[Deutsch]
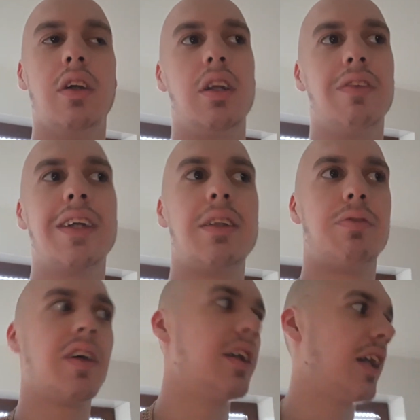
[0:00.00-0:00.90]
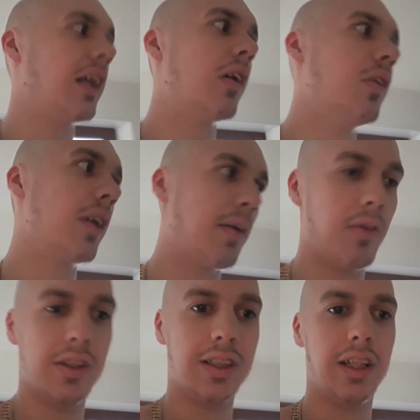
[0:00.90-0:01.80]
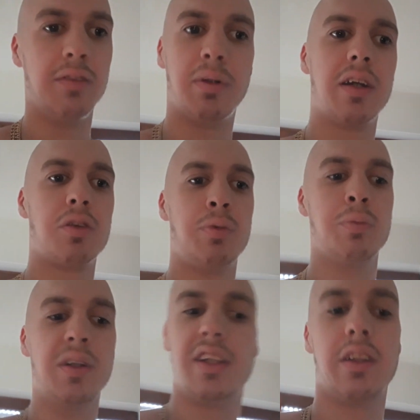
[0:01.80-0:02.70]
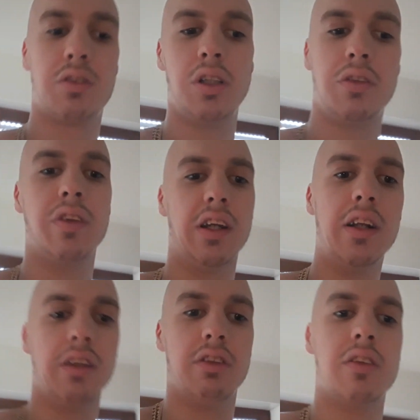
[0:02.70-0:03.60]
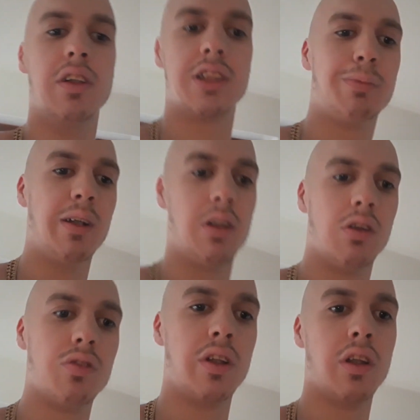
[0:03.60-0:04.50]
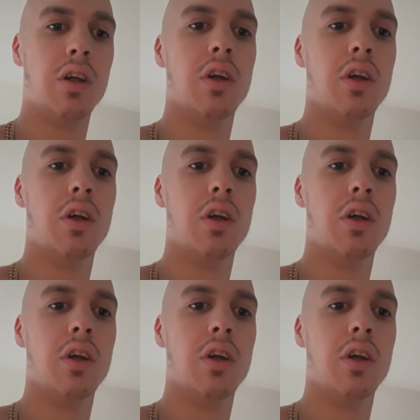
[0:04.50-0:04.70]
Ich weiß, ich feiere Real auch nicht, aber wenn sie gegen Bayern spielen, bin ich natürlich für Real. Ich will, dass Bayern rausfliegt.